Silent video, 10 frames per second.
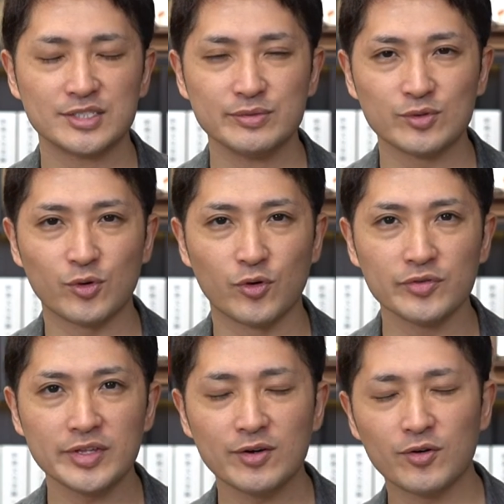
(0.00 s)
自分の
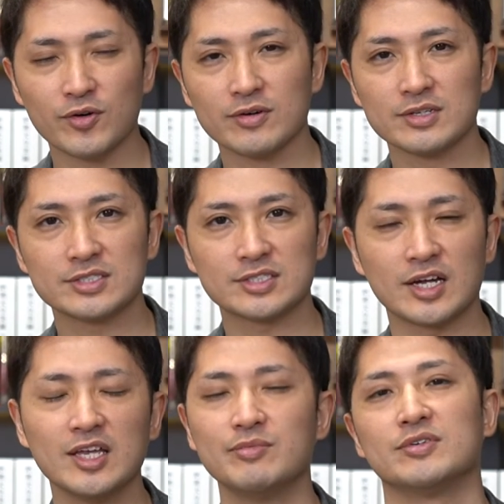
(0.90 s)
本音を
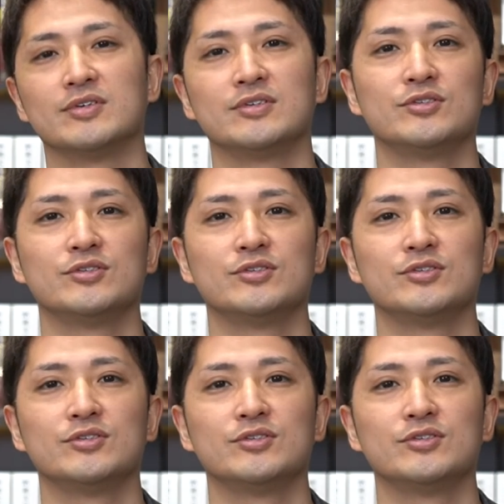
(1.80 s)
叫ぶ